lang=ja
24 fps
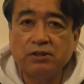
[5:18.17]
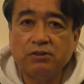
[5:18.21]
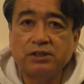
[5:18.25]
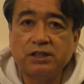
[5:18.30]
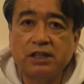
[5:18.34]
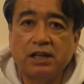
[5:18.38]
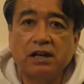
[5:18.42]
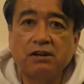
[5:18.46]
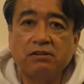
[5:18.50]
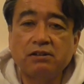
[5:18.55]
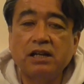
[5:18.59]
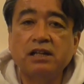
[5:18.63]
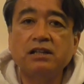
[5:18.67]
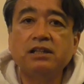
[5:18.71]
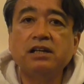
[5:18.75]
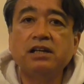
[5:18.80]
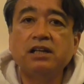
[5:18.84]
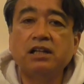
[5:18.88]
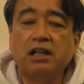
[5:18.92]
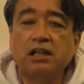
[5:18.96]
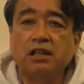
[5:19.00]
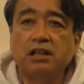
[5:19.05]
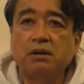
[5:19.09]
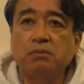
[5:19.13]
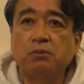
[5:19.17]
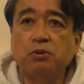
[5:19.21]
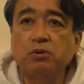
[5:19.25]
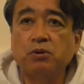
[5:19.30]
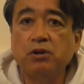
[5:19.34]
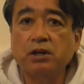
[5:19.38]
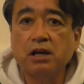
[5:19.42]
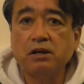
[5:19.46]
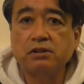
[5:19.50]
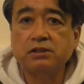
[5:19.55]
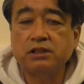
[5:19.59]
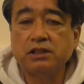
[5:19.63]
球じゃなくなってきたんでもうと
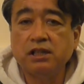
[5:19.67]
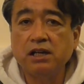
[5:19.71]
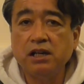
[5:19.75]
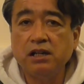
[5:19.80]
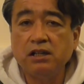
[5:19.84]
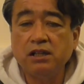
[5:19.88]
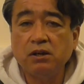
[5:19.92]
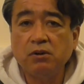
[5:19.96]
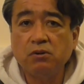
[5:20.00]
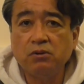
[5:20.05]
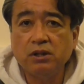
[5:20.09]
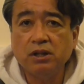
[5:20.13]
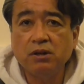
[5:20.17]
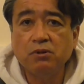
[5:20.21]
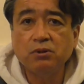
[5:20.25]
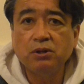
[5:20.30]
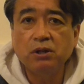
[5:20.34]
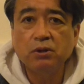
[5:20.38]
にかく全員でこう点を